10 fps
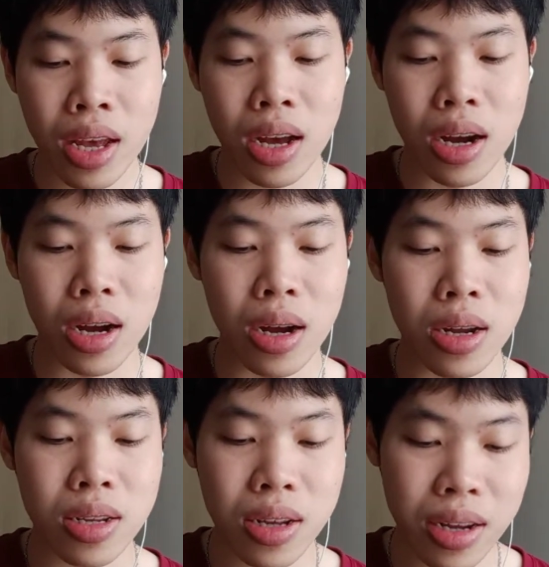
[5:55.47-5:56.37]
เออ
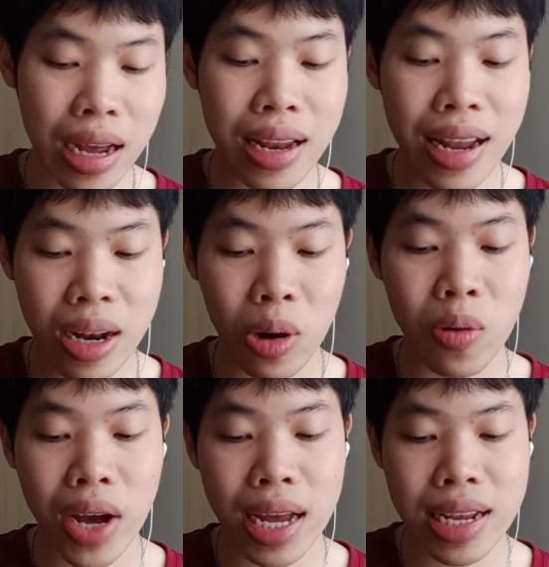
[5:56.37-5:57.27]
ซึ่งแน่นอน
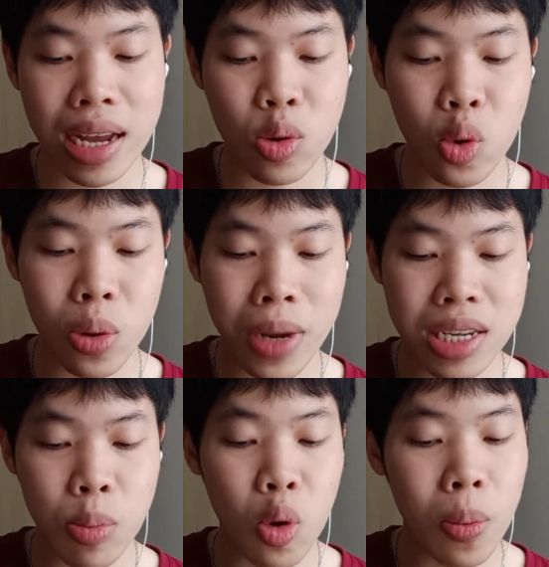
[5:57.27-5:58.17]
ว่าอาจารย์ทุกคนมัก
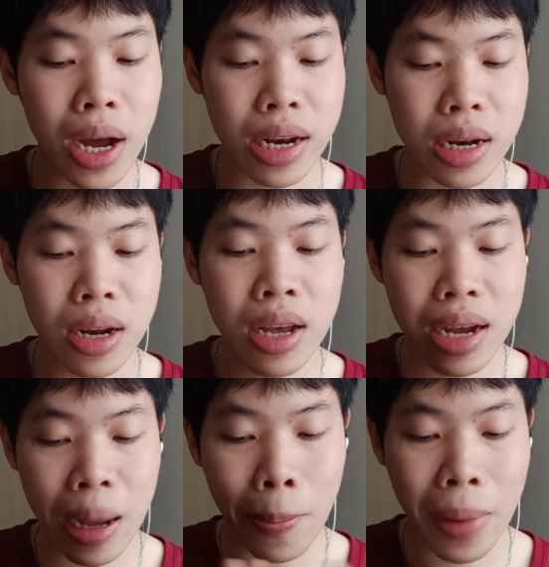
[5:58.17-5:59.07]
จะพัวพัน
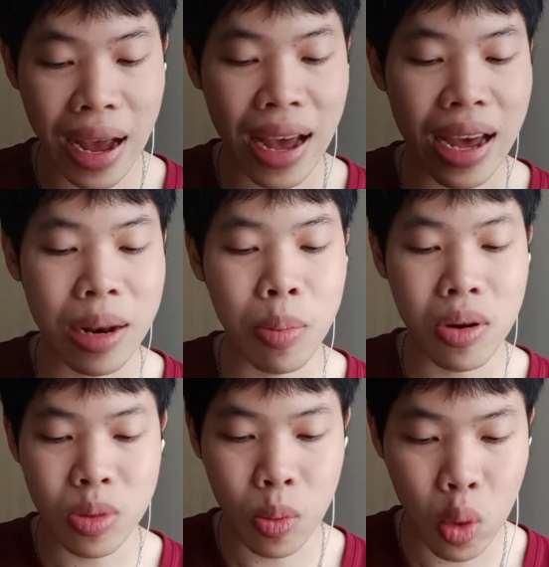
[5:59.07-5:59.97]
กับงานพอ
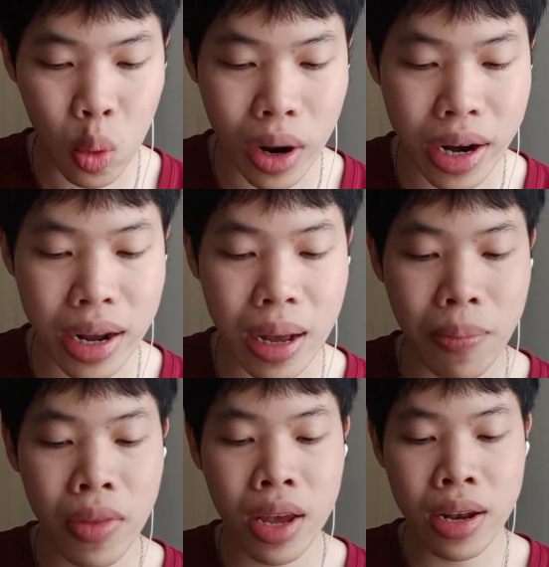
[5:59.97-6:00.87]
สมควรนะครับ
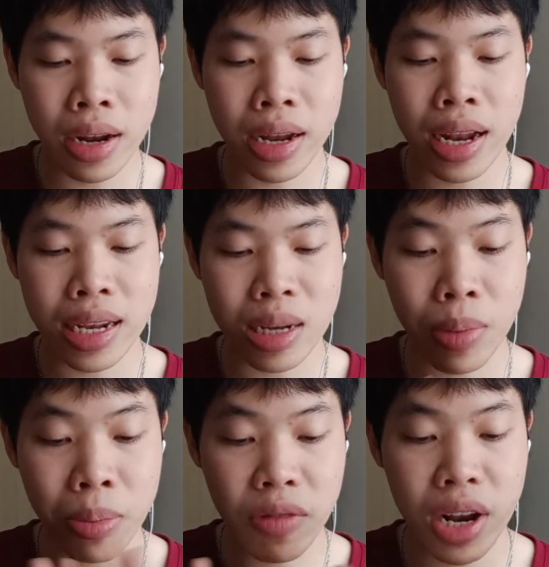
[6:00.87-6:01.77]
ดังนั้นอาจจะ
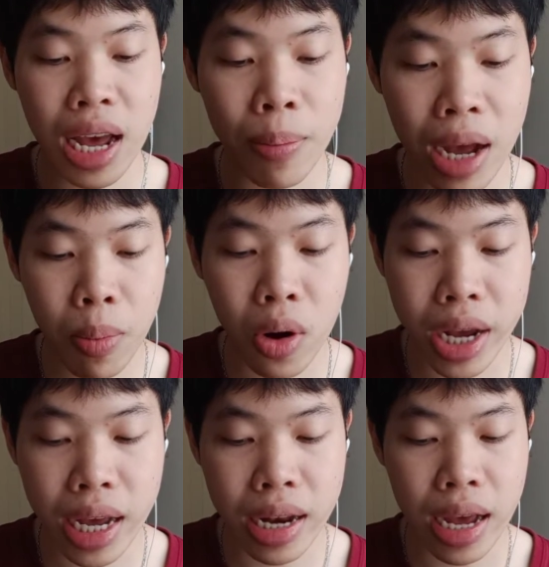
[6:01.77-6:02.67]
ไม่มีเวลามากอใน
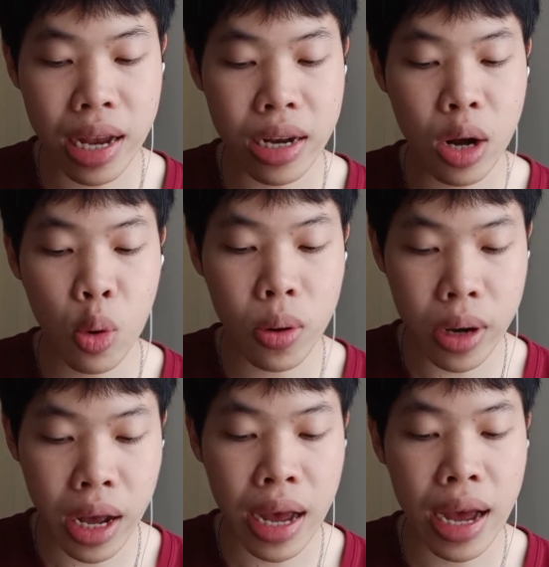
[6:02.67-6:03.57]
การอ่านเนื้อ
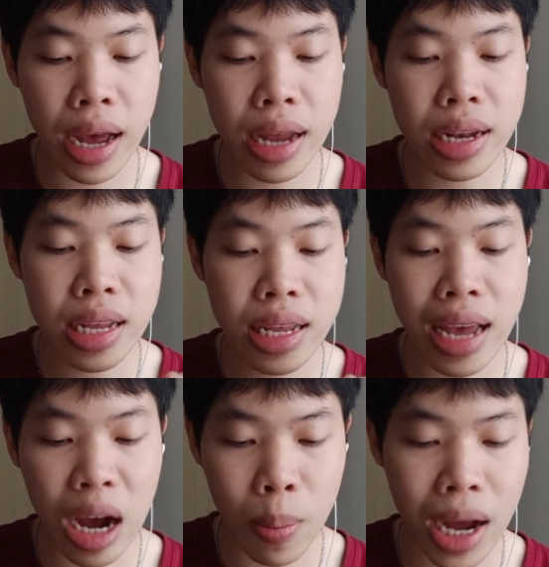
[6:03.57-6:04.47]
เนื้อหาที่
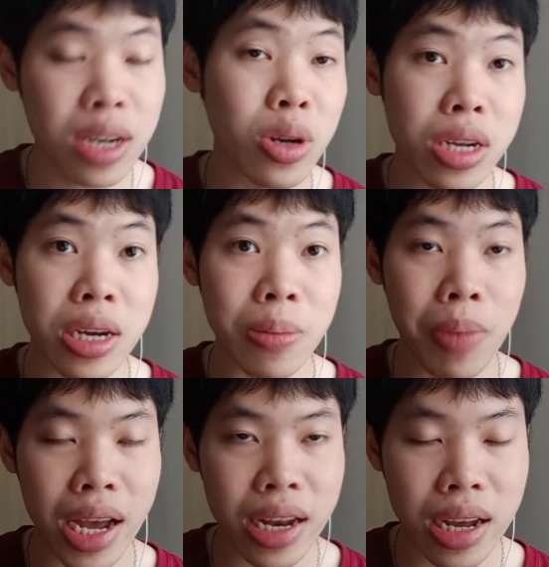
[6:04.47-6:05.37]
ยาวมากจนเกินไป
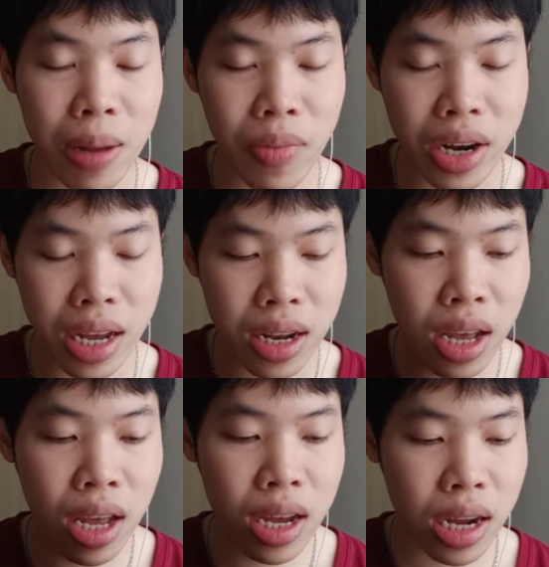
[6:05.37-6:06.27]
นะครับ ดังนั้น
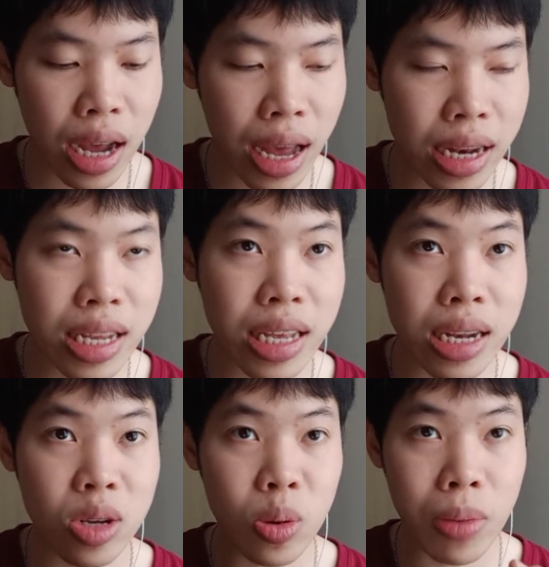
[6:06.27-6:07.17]
การเขียน
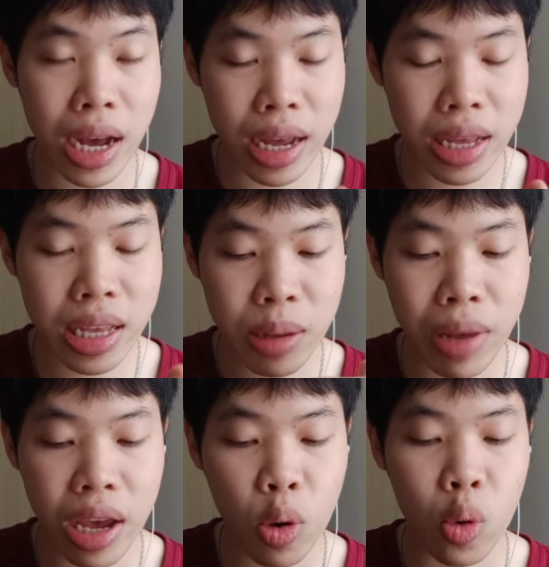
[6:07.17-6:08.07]
จดหมายอีเม
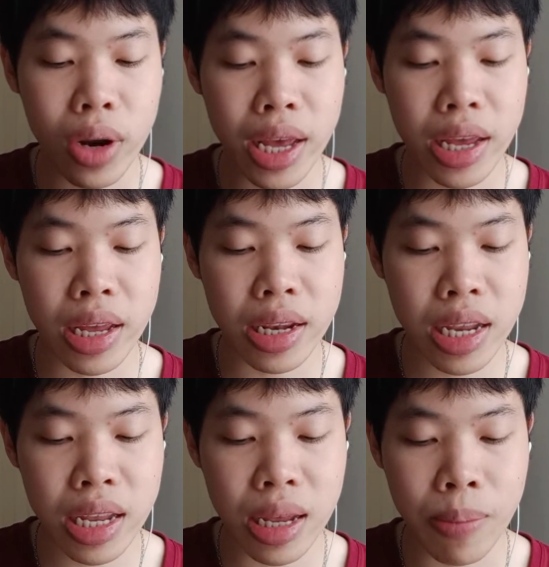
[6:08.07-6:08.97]
ลใน
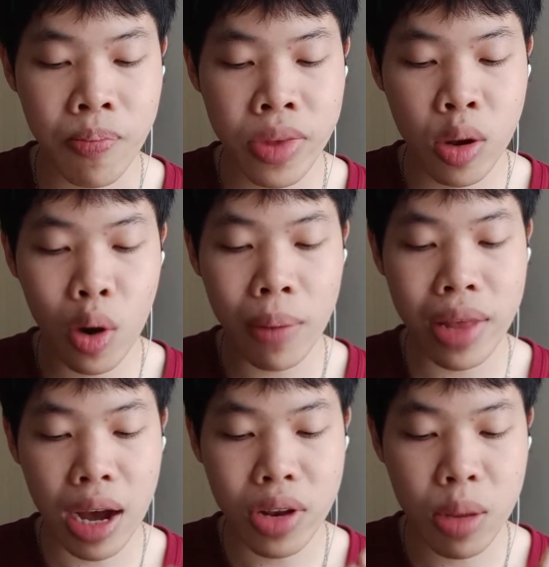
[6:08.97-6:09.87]
ที่ความ
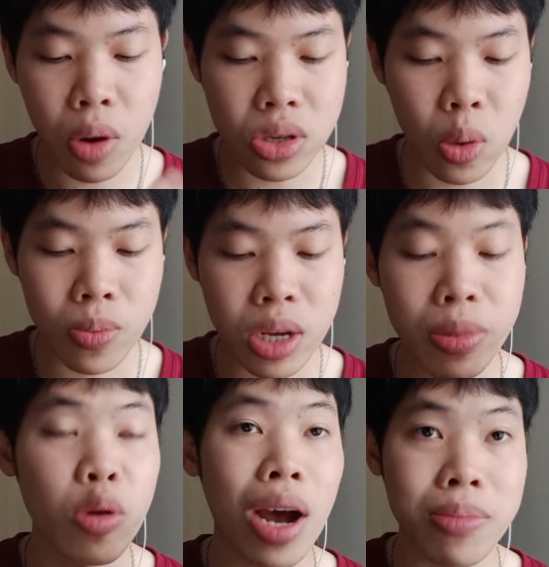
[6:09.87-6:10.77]
ยาวที่เหมาะสมจึง
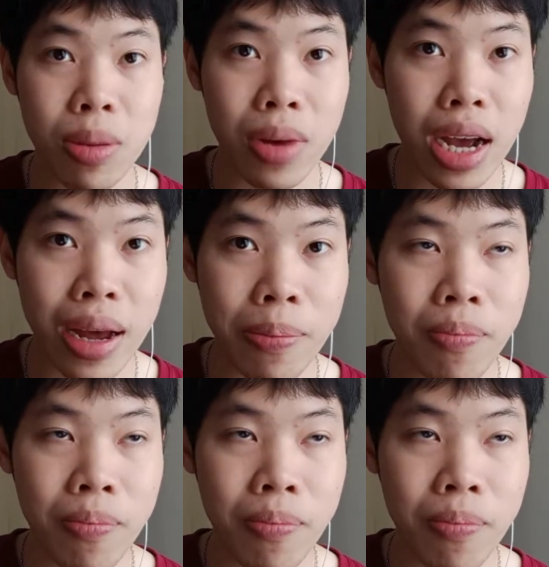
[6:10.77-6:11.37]
มีความสำคัญ